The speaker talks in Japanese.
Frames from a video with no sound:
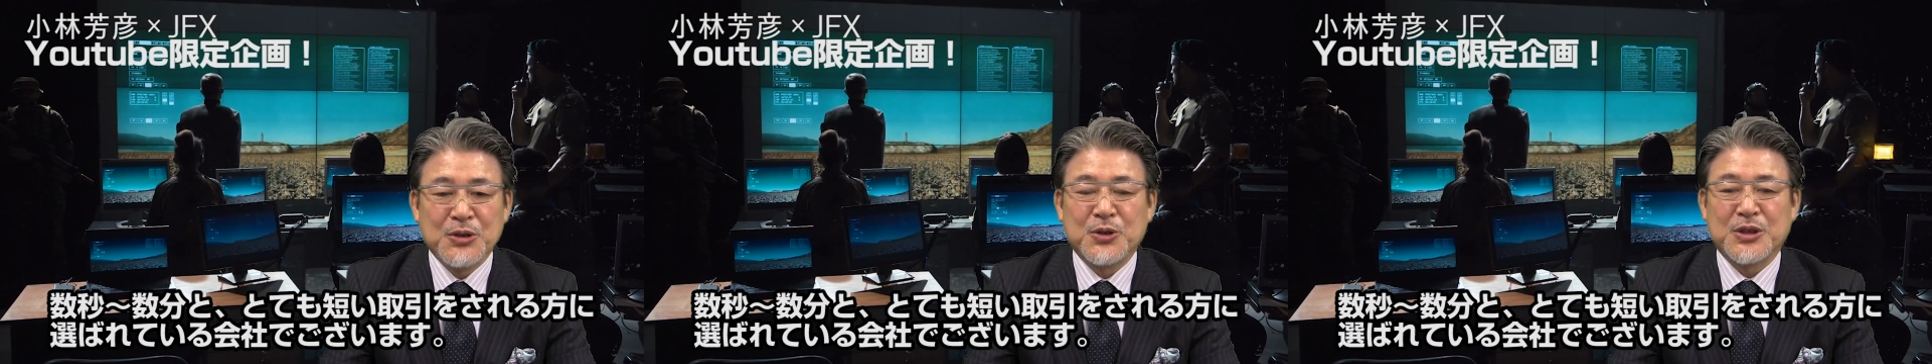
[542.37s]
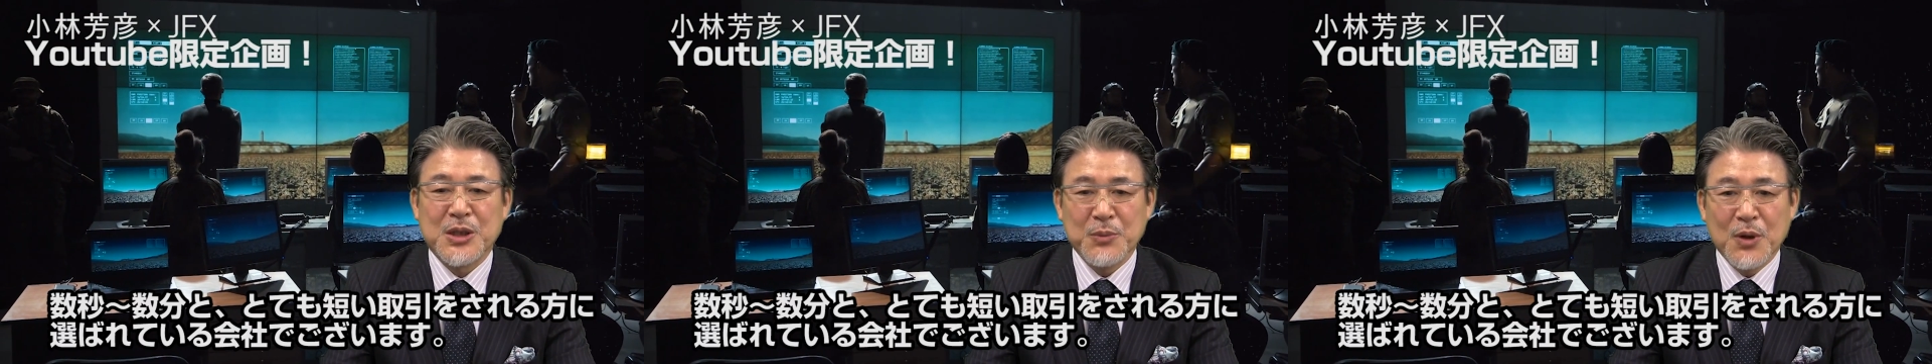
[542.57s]

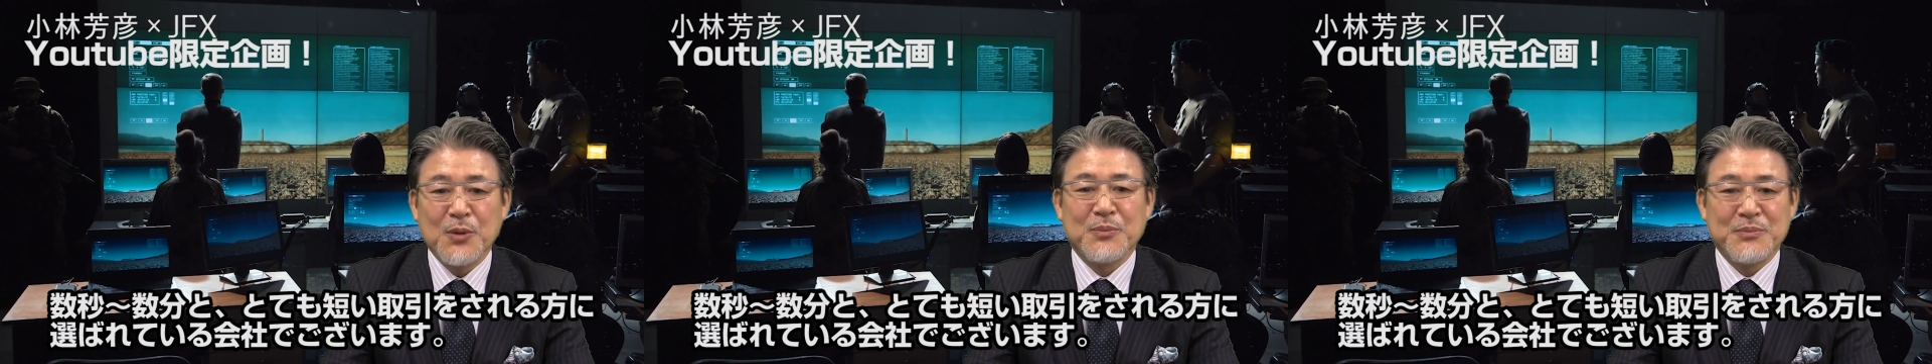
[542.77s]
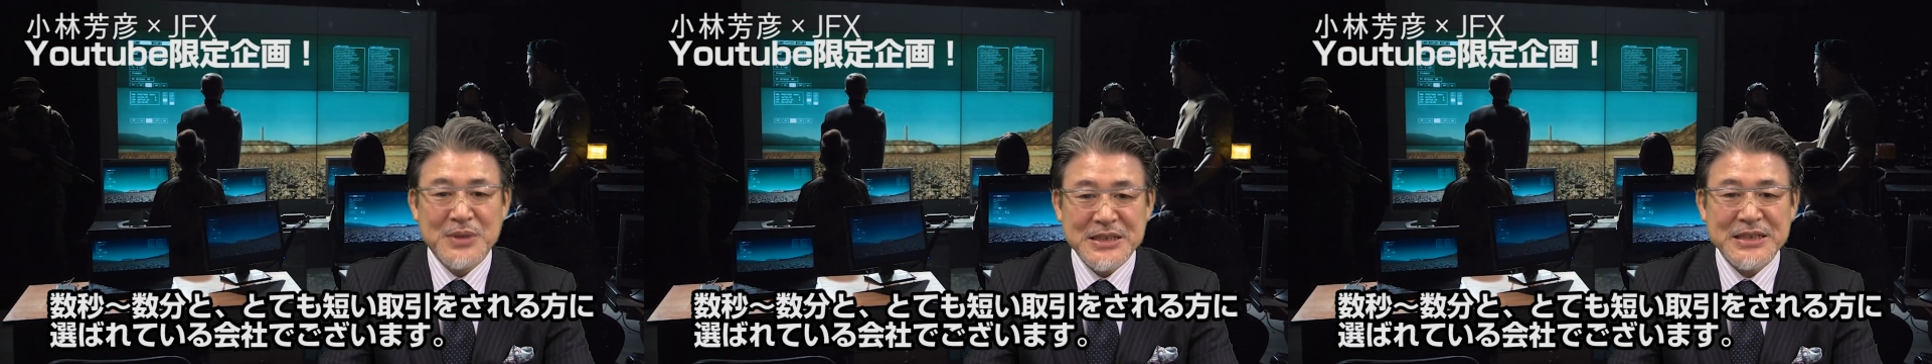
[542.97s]
とて
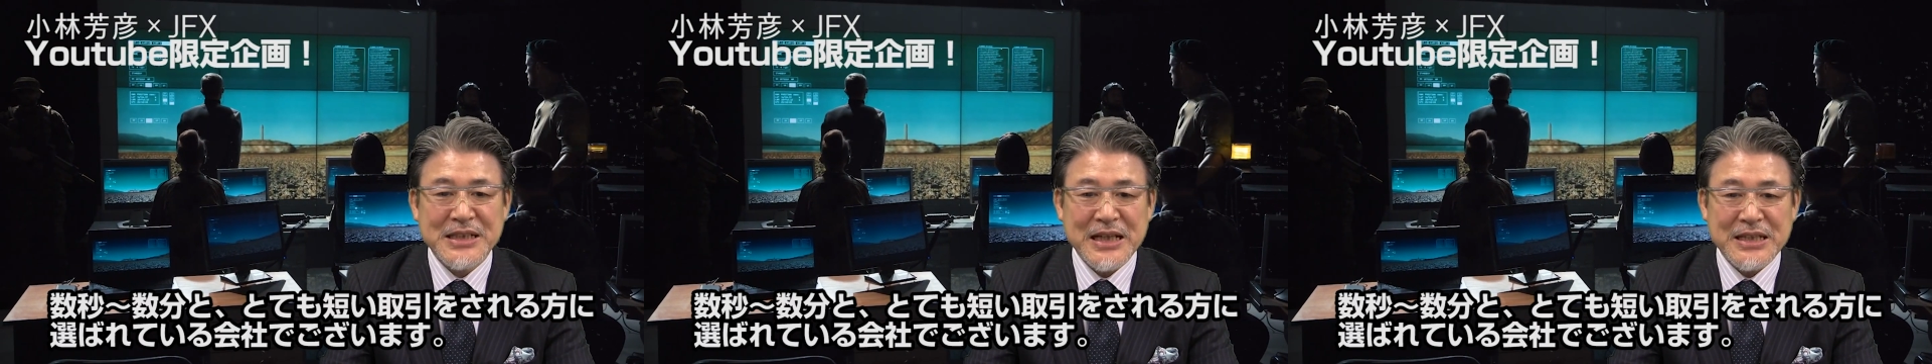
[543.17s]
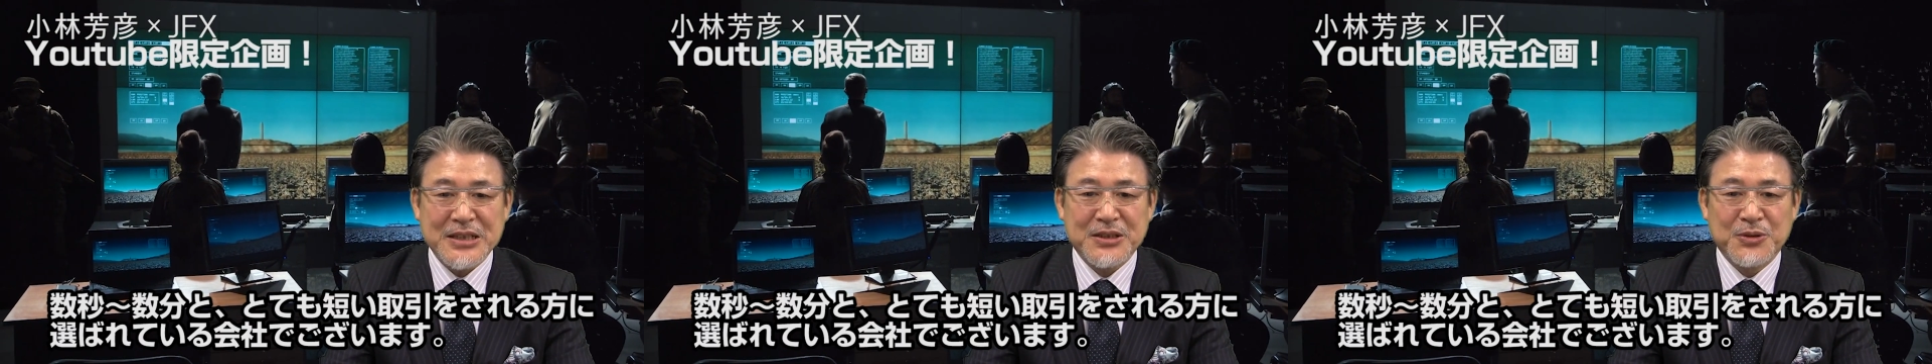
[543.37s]
も
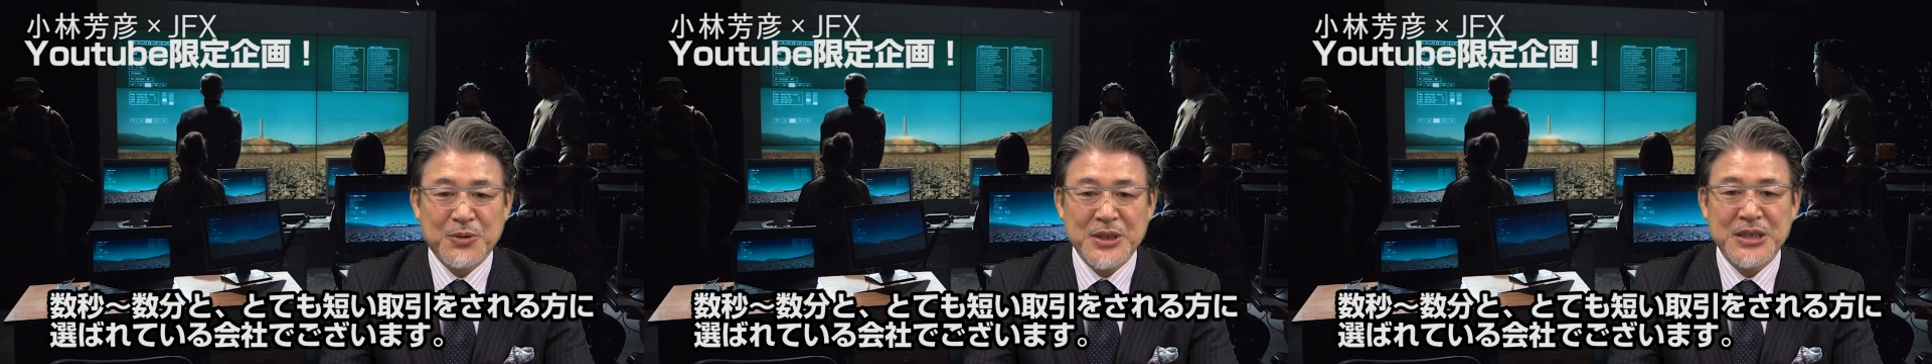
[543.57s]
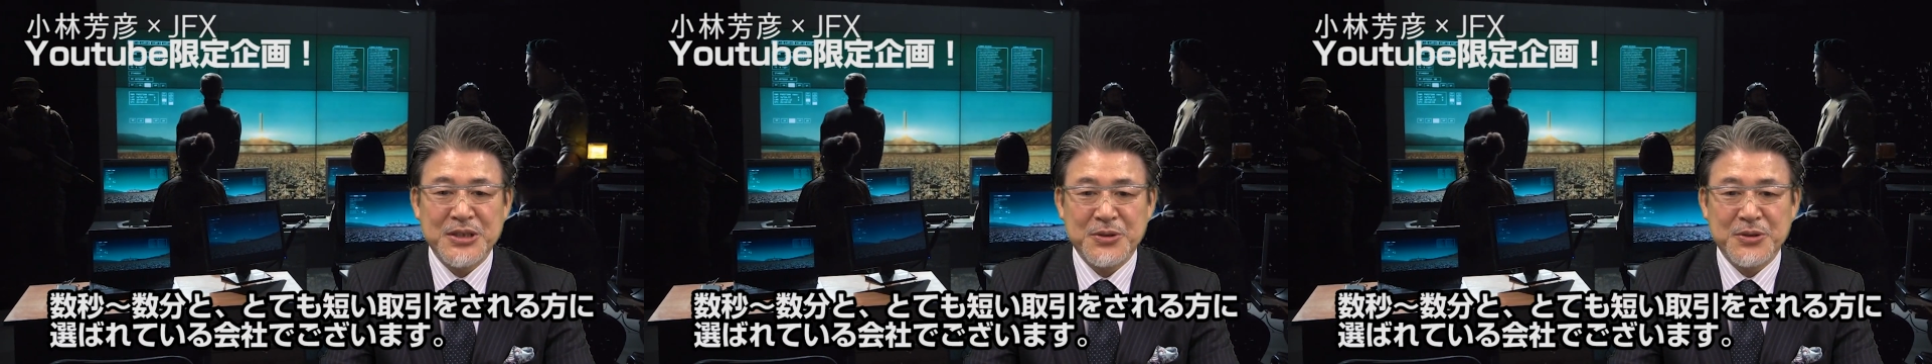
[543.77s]
短い取